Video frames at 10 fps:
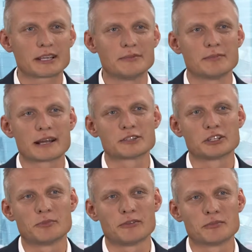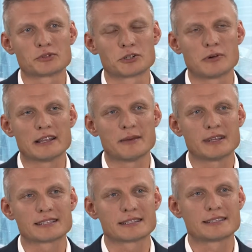takim bardzo typowym przykładem
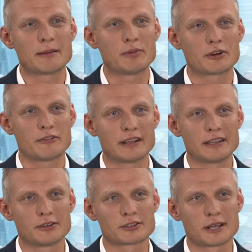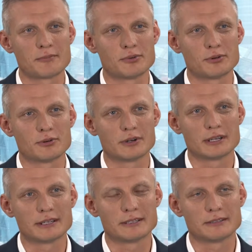jest zablokowanie dostępu
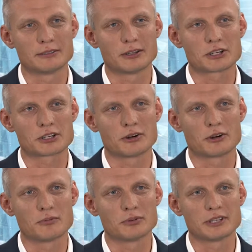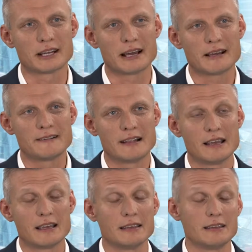e, do naszego komputera
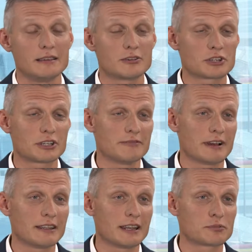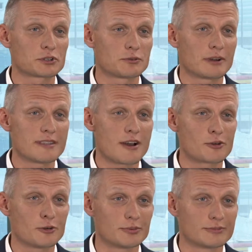i oczekiwanie na przykład na
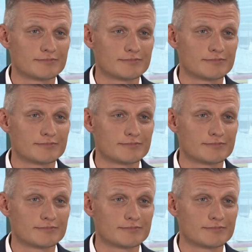okup.